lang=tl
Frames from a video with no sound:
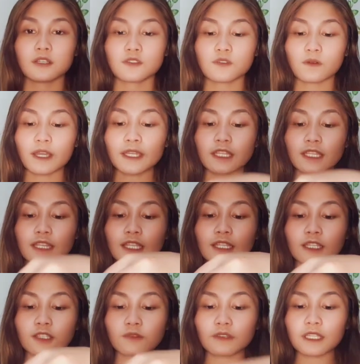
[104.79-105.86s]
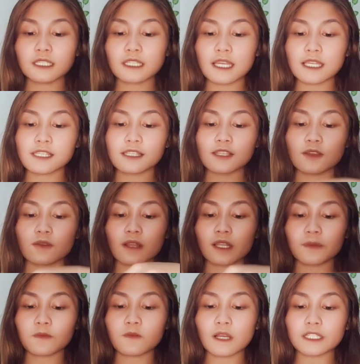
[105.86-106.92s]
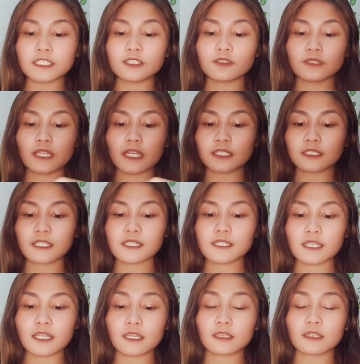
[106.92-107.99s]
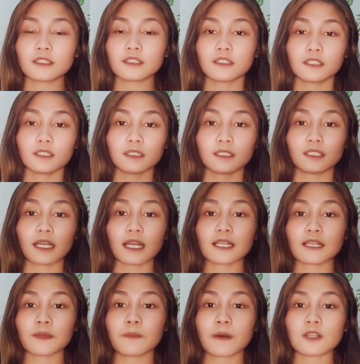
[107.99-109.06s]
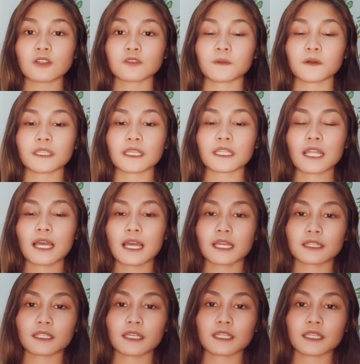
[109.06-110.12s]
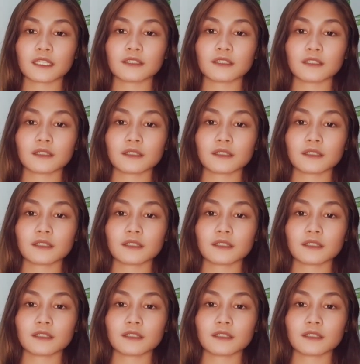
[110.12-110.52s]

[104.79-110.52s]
So kahit titignan ko yan guys, hindi ko alam kung kanino yan kasi nakabalot po yan lahat. Ayan.